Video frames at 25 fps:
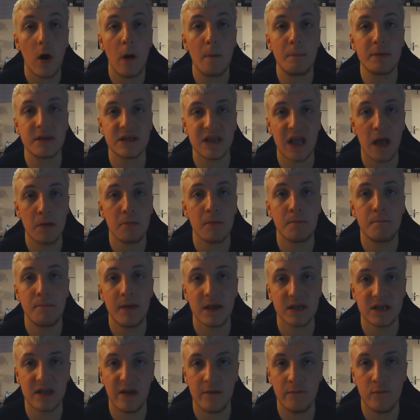ob es damit
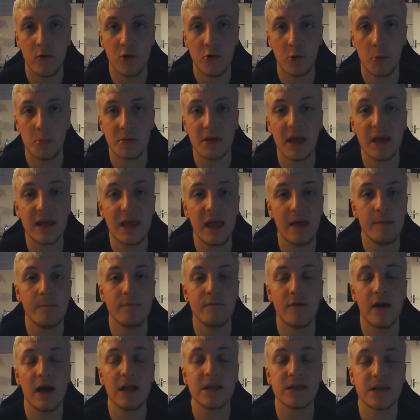besser wird und
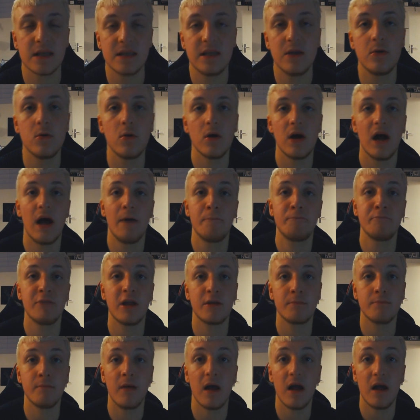gegebenenfalls dann hier noch ein
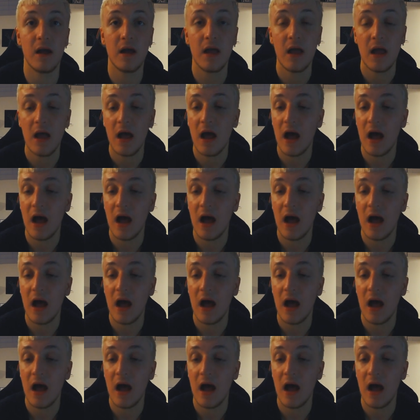Update machen.